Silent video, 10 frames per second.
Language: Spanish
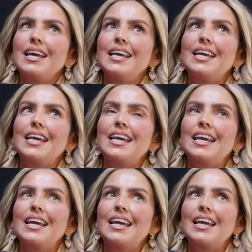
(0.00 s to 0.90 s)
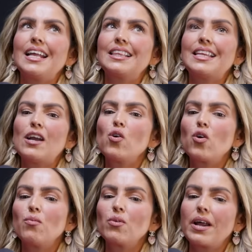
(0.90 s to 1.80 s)
eh, tengo
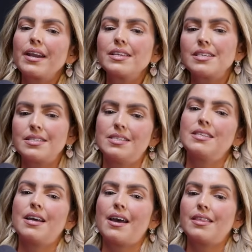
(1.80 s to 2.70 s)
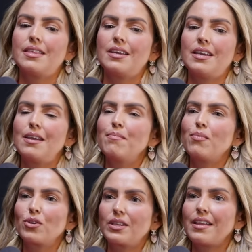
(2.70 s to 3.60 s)
como una necesidad
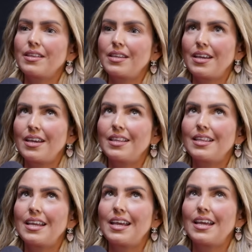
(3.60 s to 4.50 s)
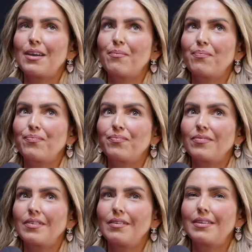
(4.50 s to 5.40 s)
importante de
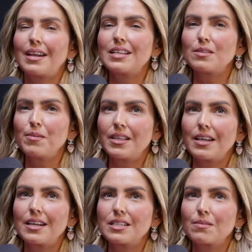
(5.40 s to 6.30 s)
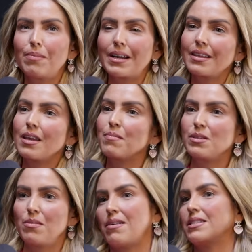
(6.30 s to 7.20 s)
mm, transmitirles parte de
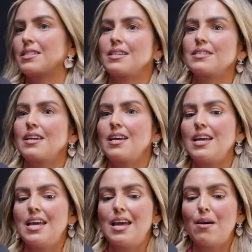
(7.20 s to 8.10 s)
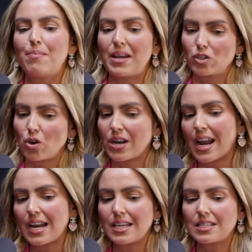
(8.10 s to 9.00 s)
mis vivencias
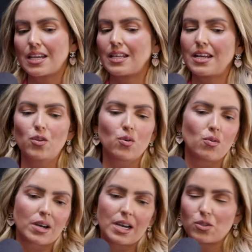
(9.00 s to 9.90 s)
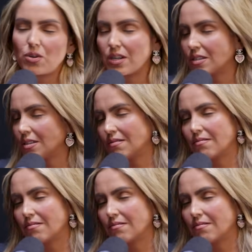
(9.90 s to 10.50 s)
personales. He tenido relaciones